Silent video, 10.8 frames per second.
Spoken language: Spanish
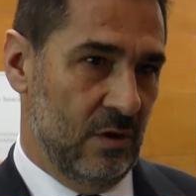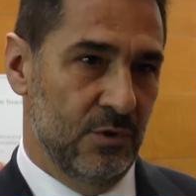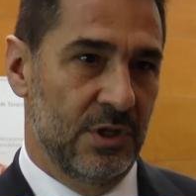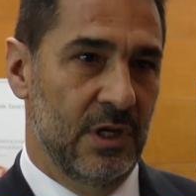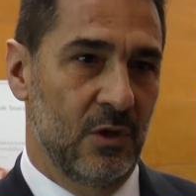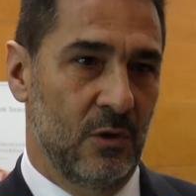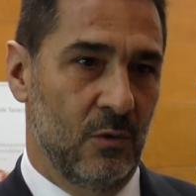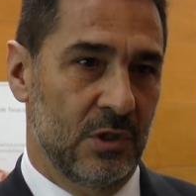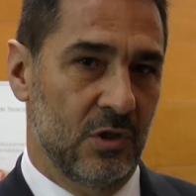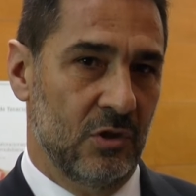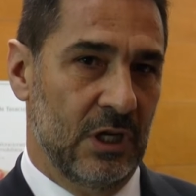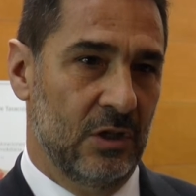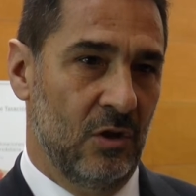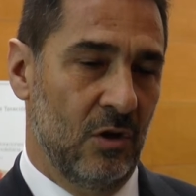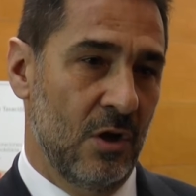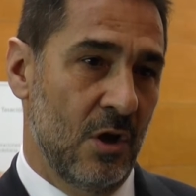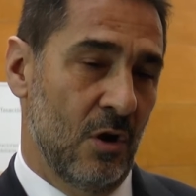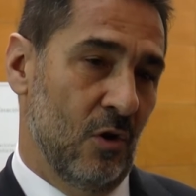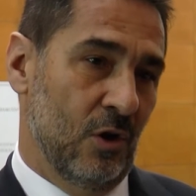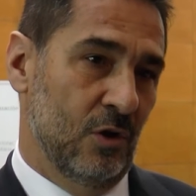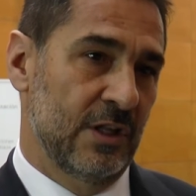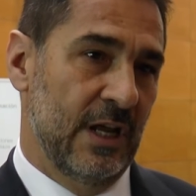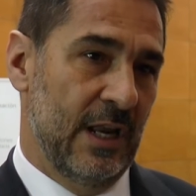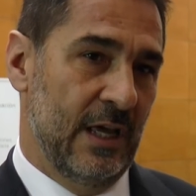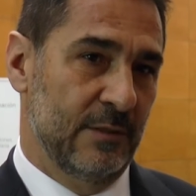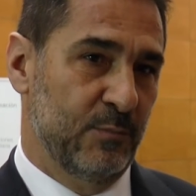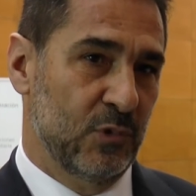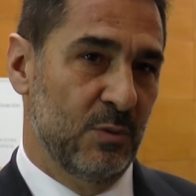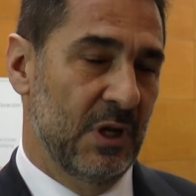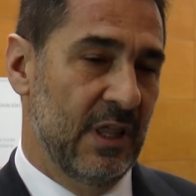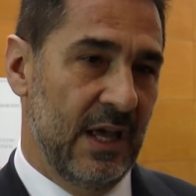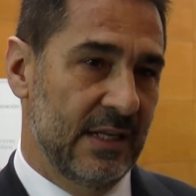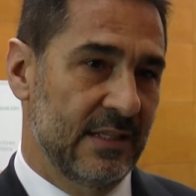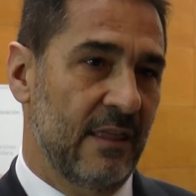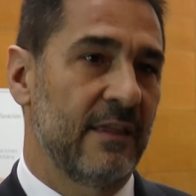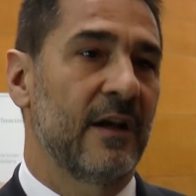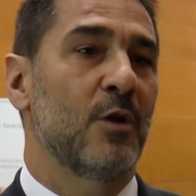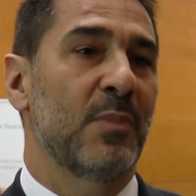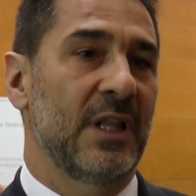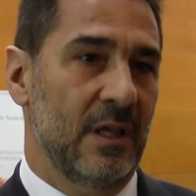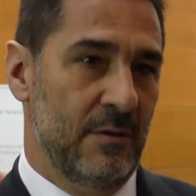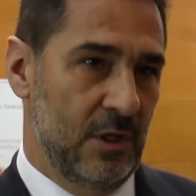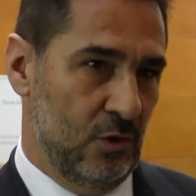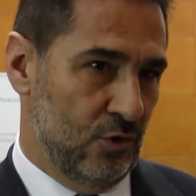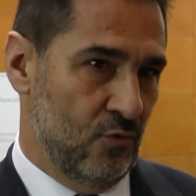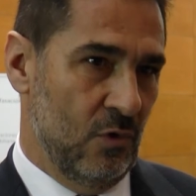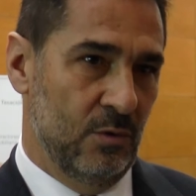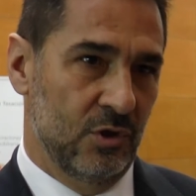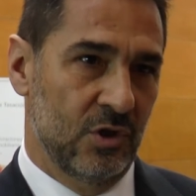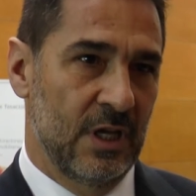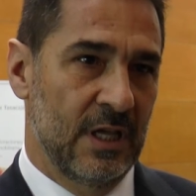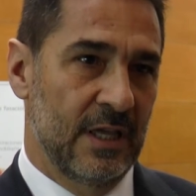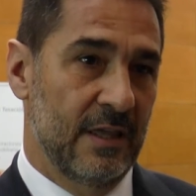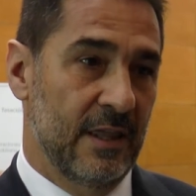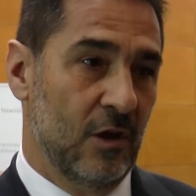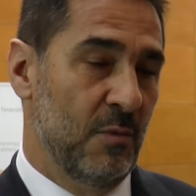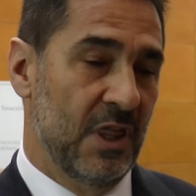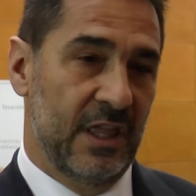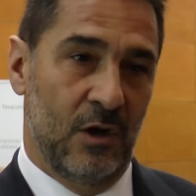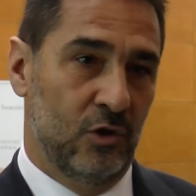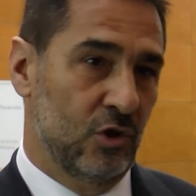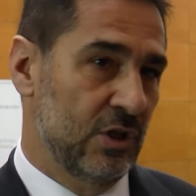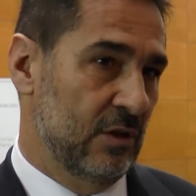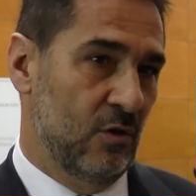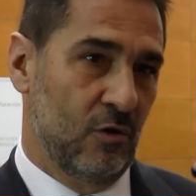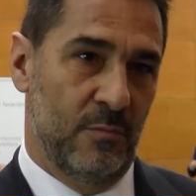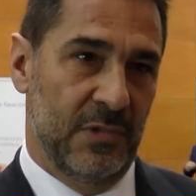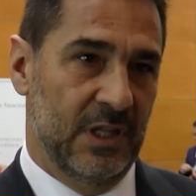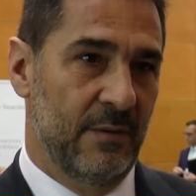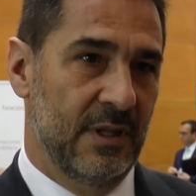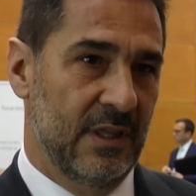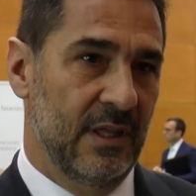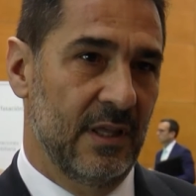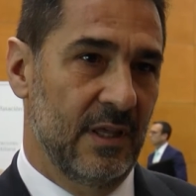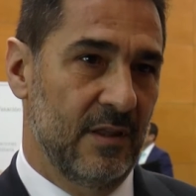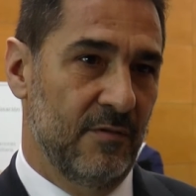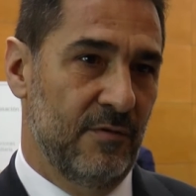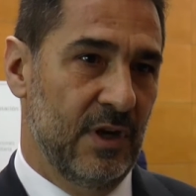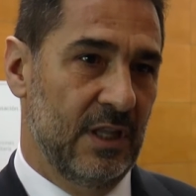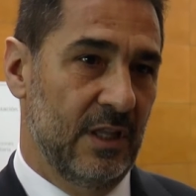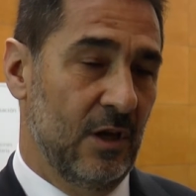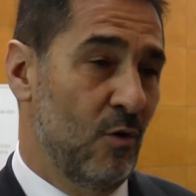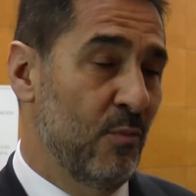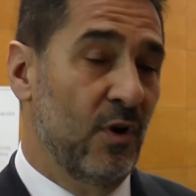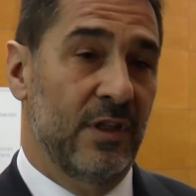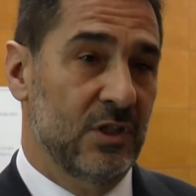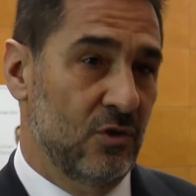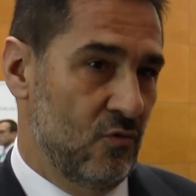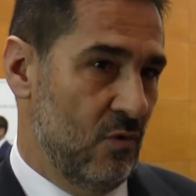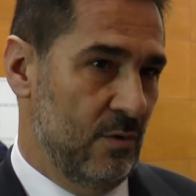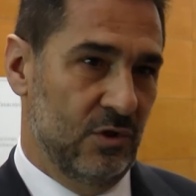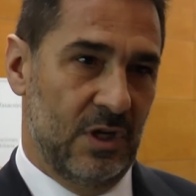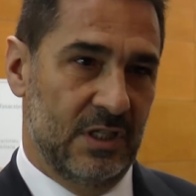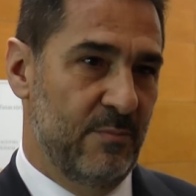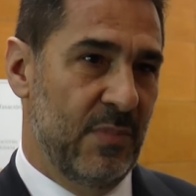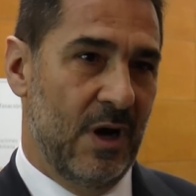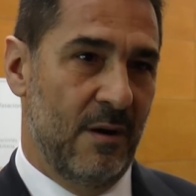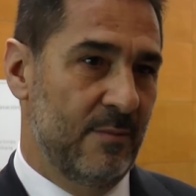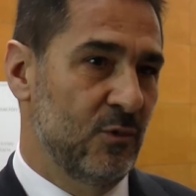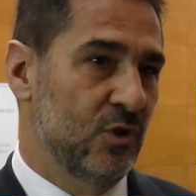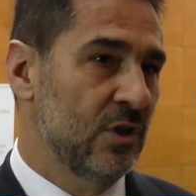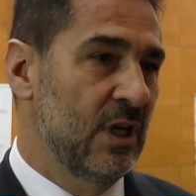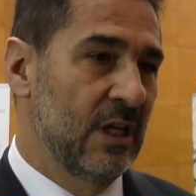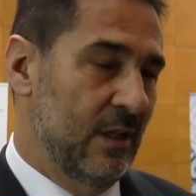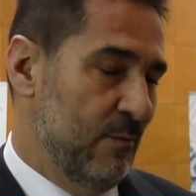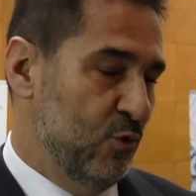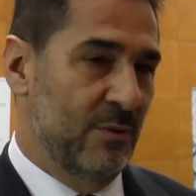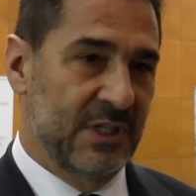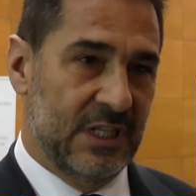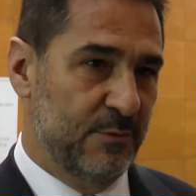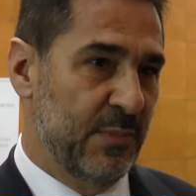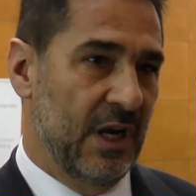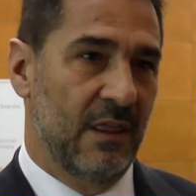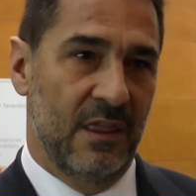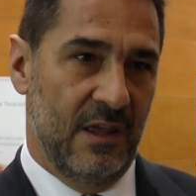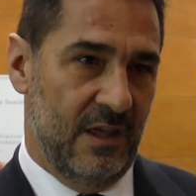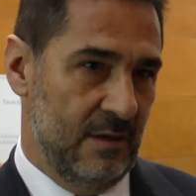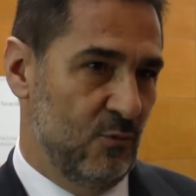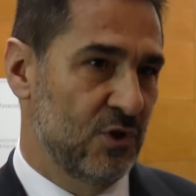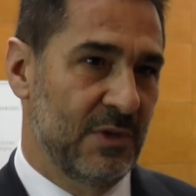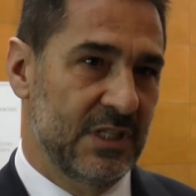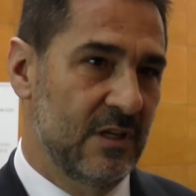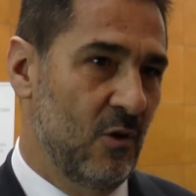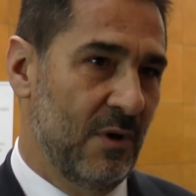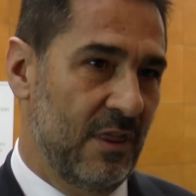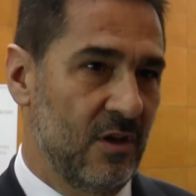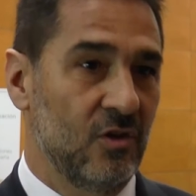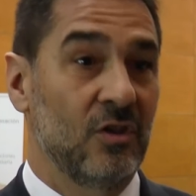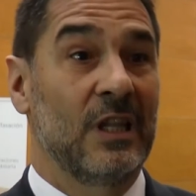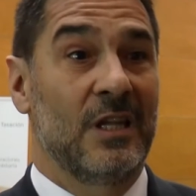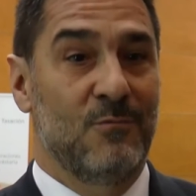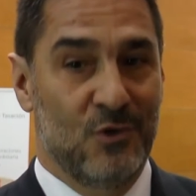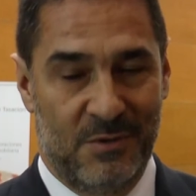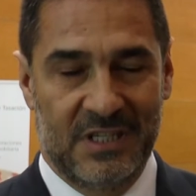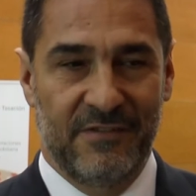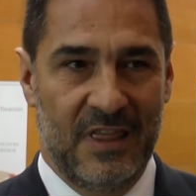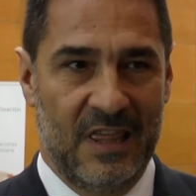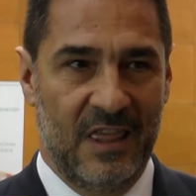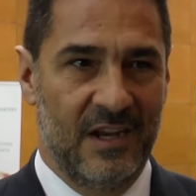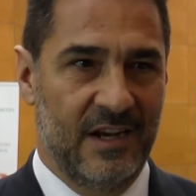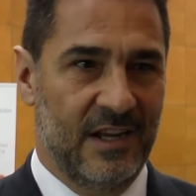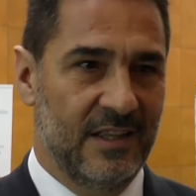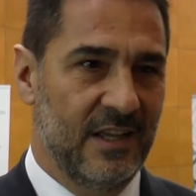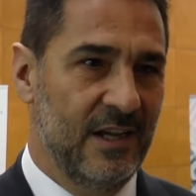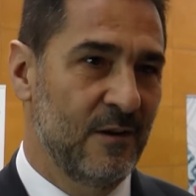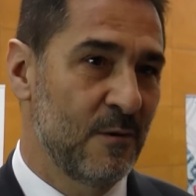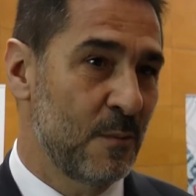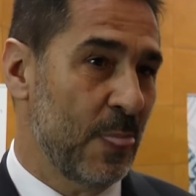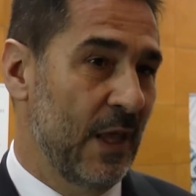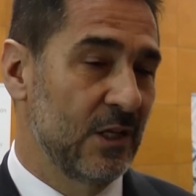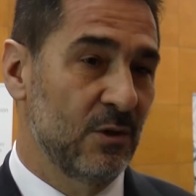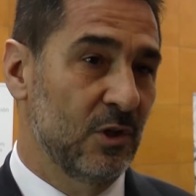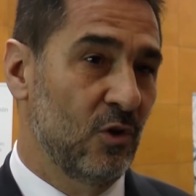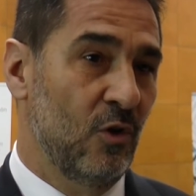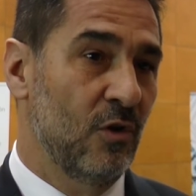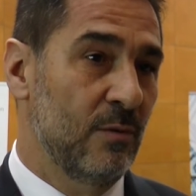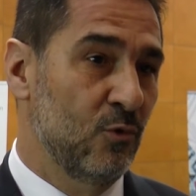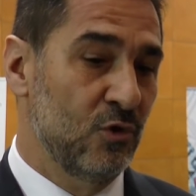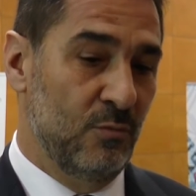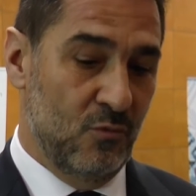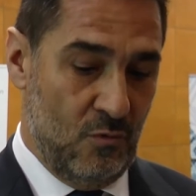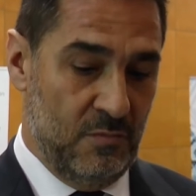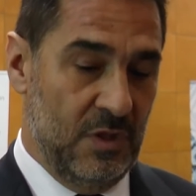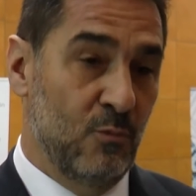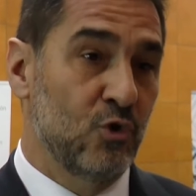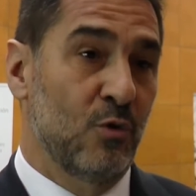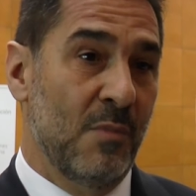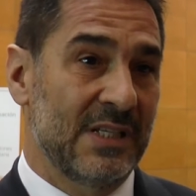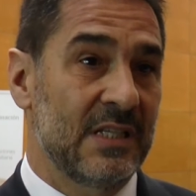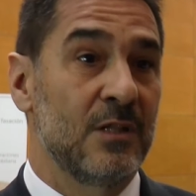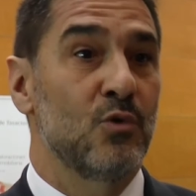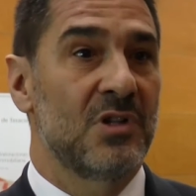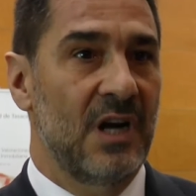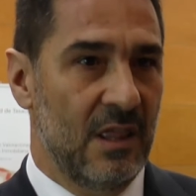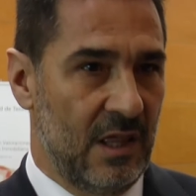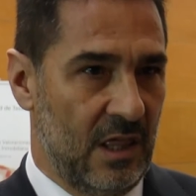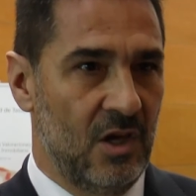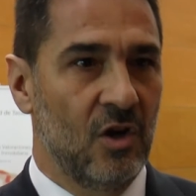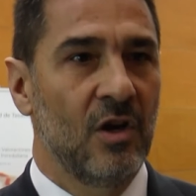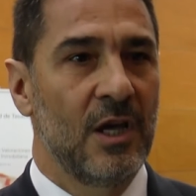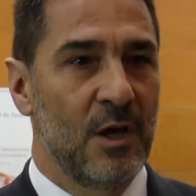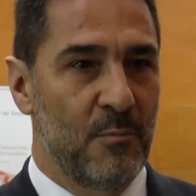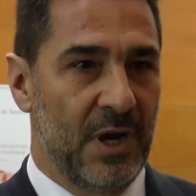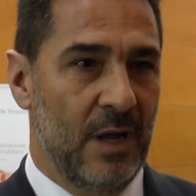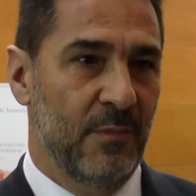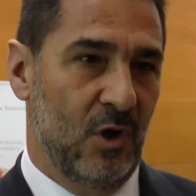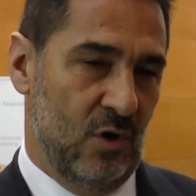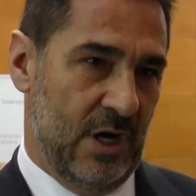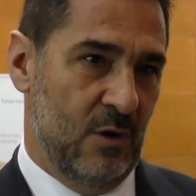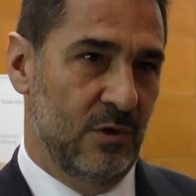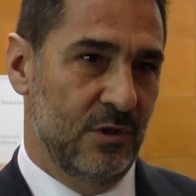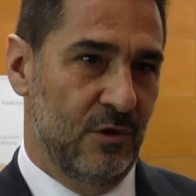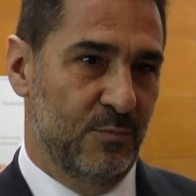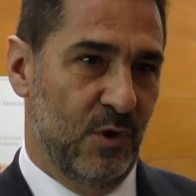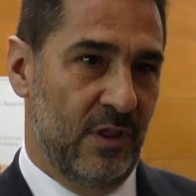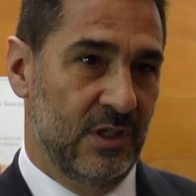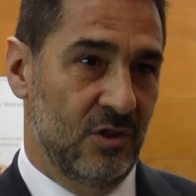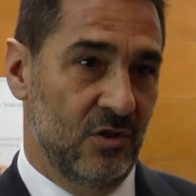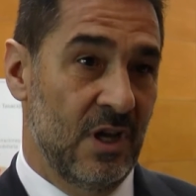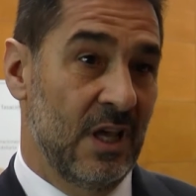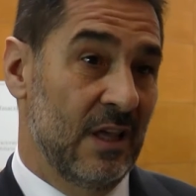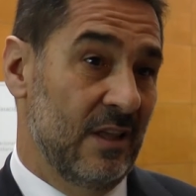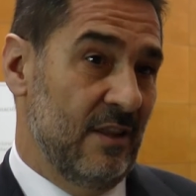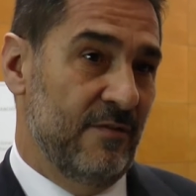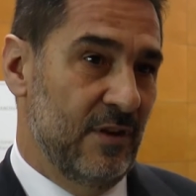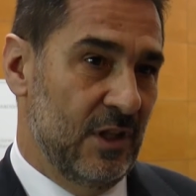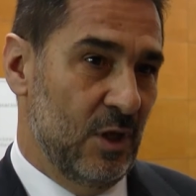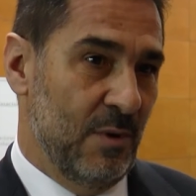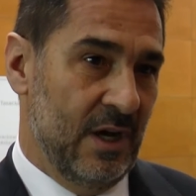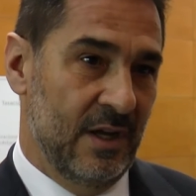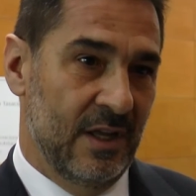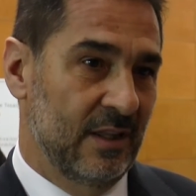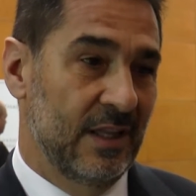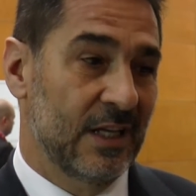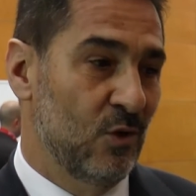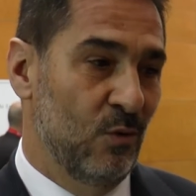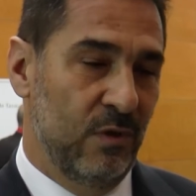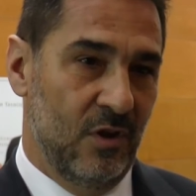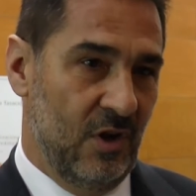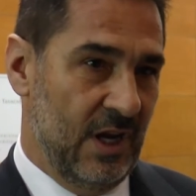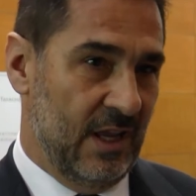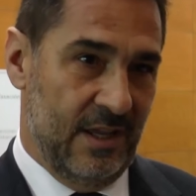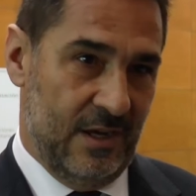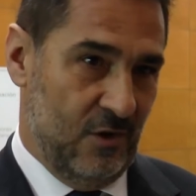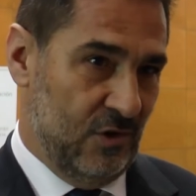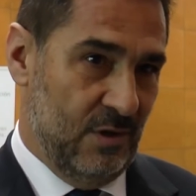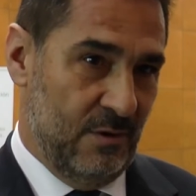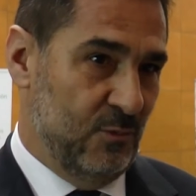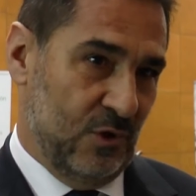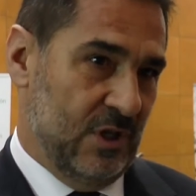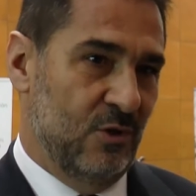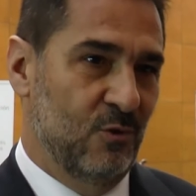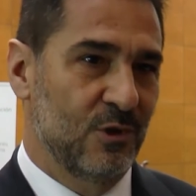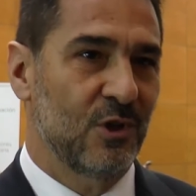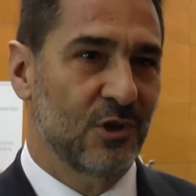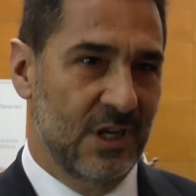que hemos tenido en nuestro sector, lo que nos da las posibilidades de hacer replanteamientos nuevos y de comenzar otro sector completamente diferente con procesos nuevos. Siempre hablamos de mucha más transparencia, de mucha más innovación, de mucha más eficiencia energética y sobre todo de mucho, de mucho más industrialización para mejorar nuestros procesos y en definitiva dar solución a quien nos debemos, que son nuestros